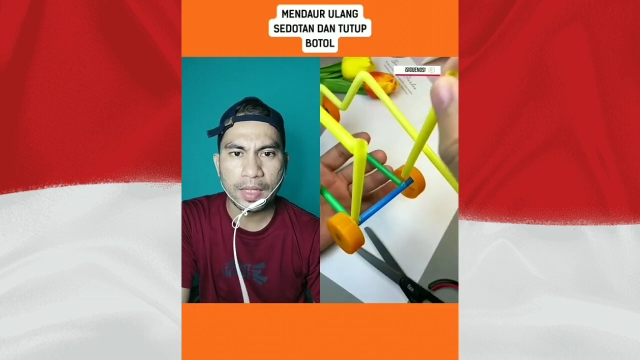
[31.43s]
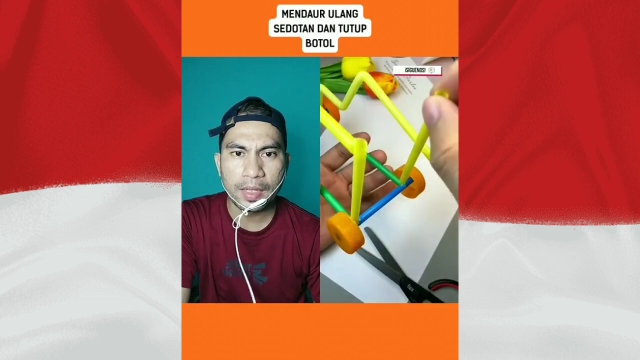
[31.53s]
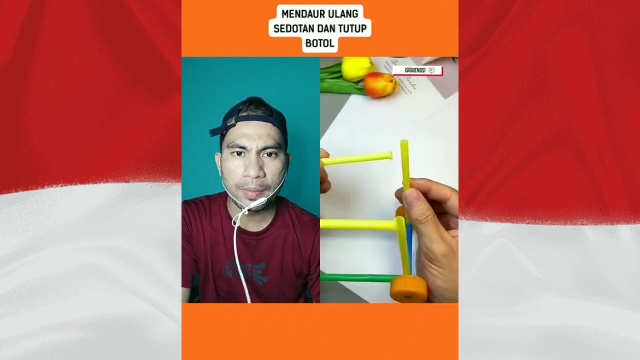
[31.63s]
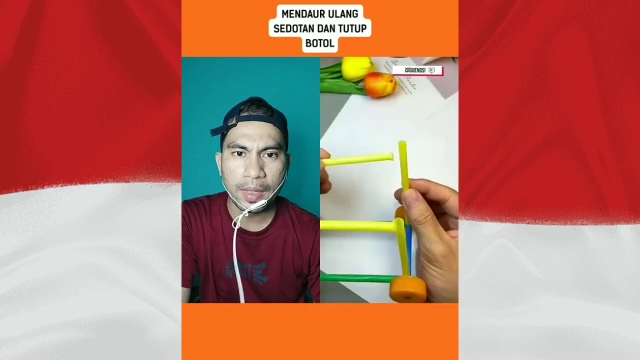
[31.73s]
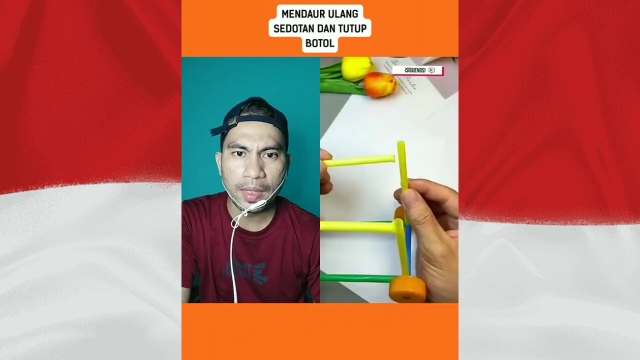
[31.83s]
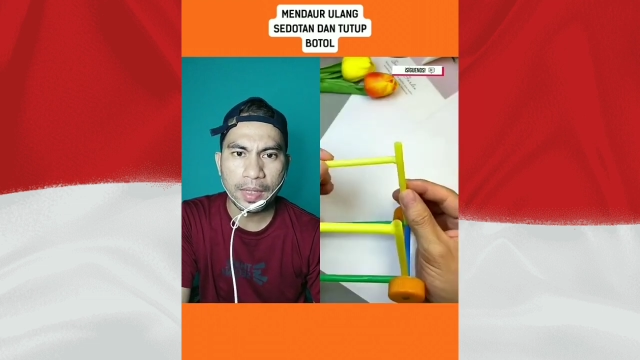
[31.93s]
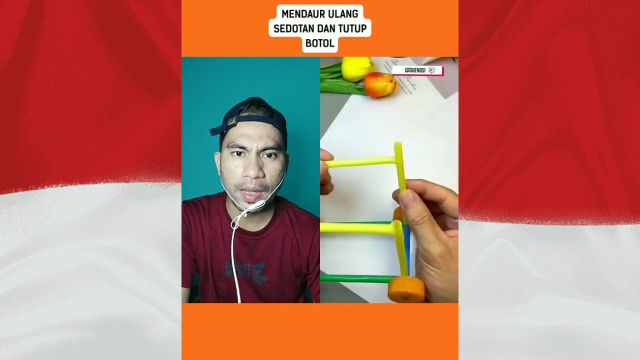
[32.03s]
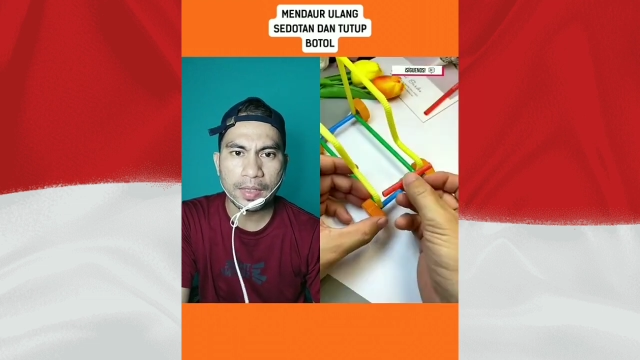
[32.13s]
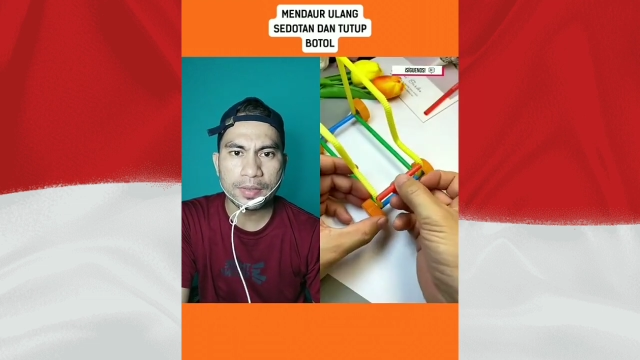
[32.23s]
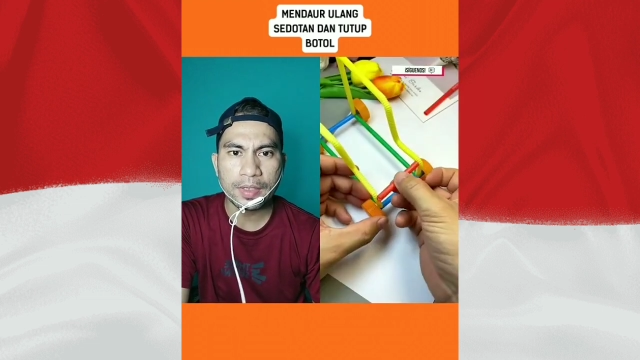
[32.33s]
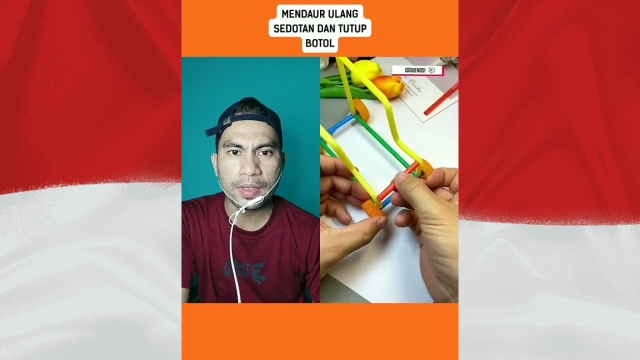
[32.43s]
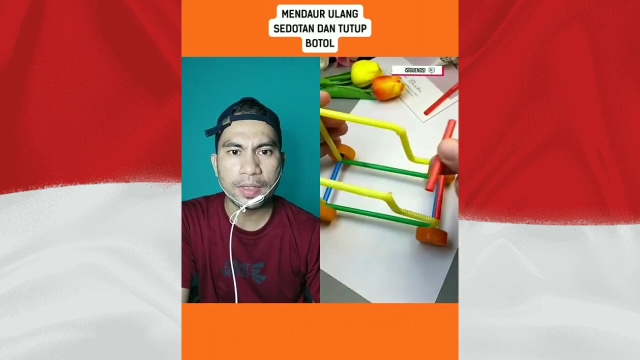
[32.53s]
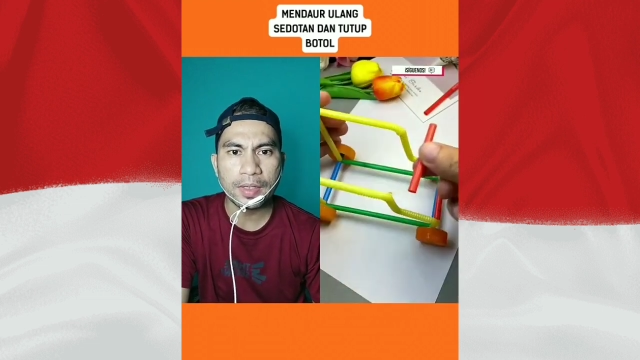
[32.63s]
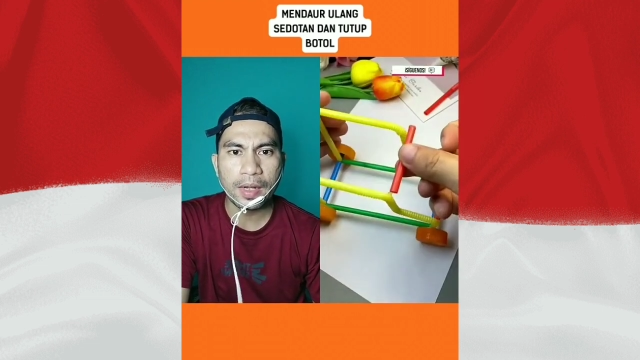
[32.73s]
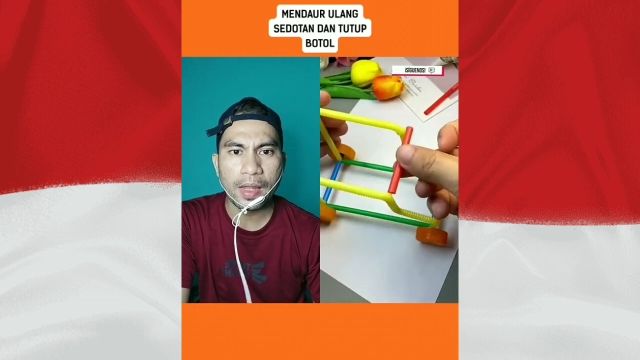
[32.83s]
dibikin
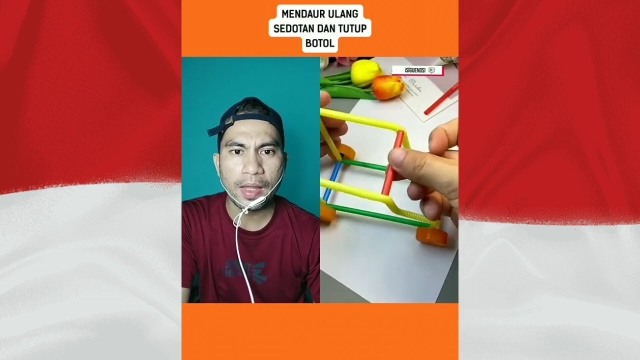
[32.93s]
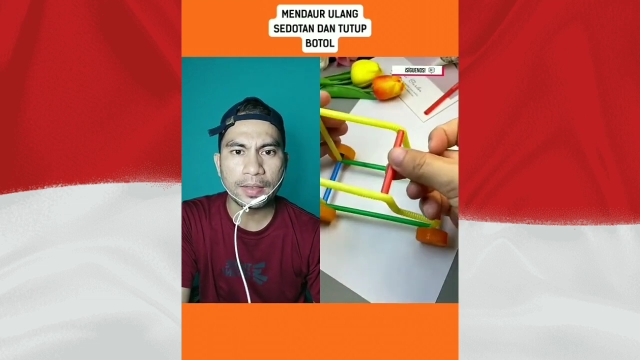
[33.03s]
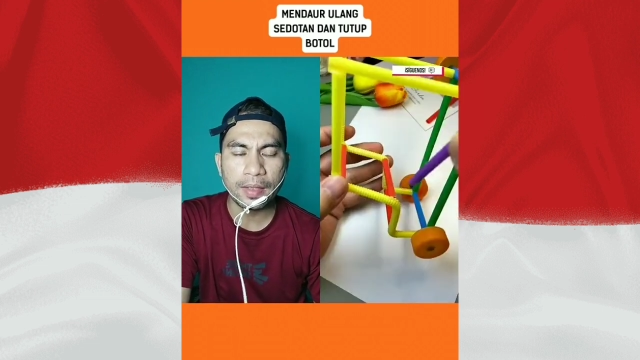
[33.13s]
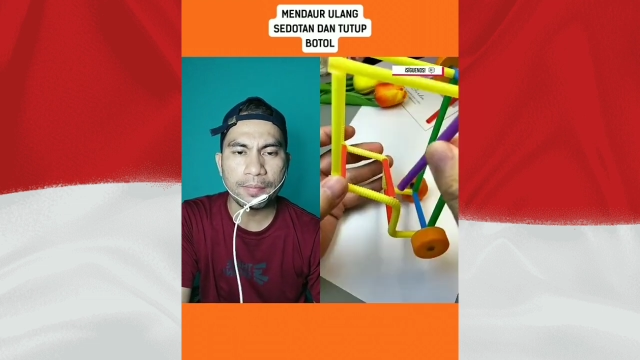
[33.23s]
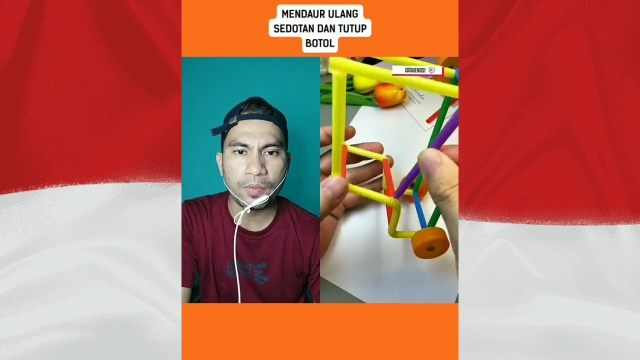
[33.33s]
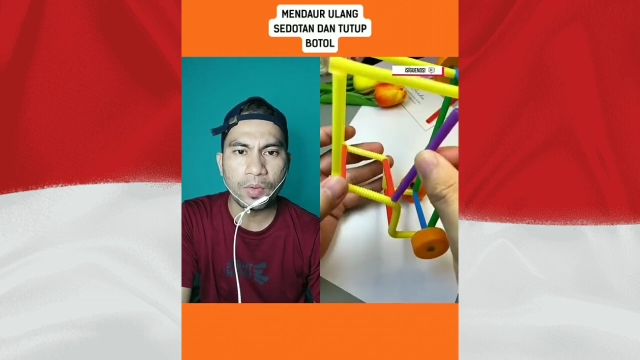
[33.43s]
sekreatif